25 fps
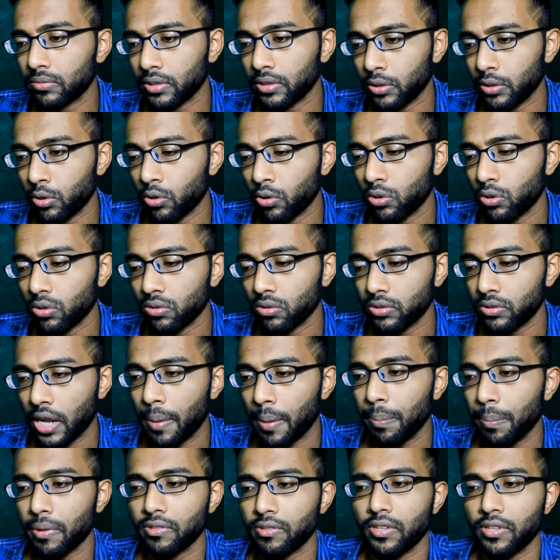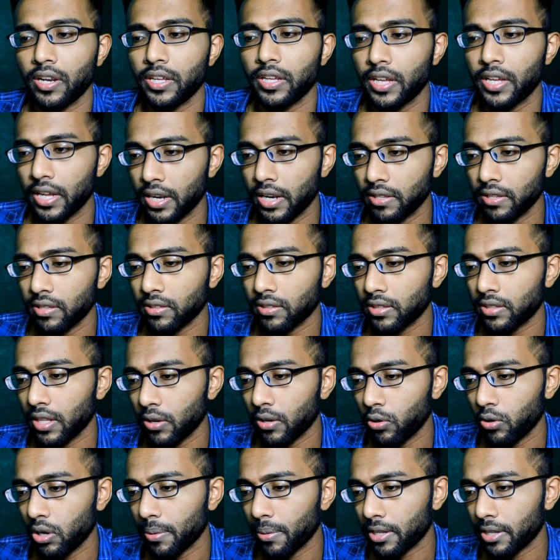यू नो टाइम पास के लिए खेल ही सकते हैं
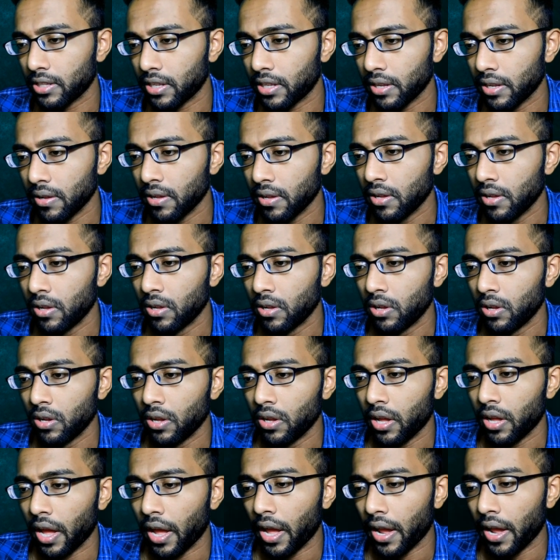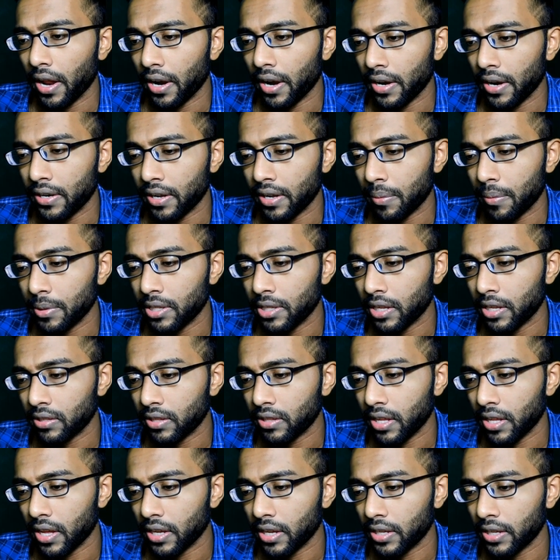कोई बात नहीं एंड अभी
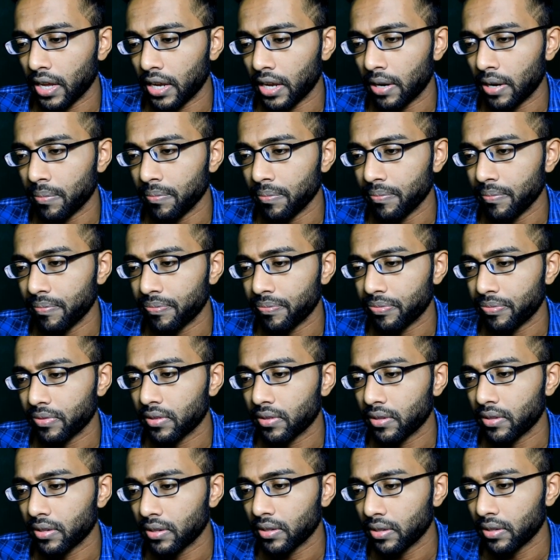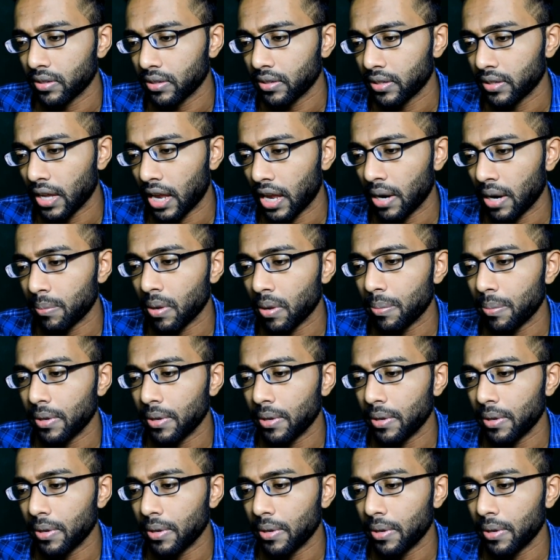देखते हैं कैरम कैरम में भी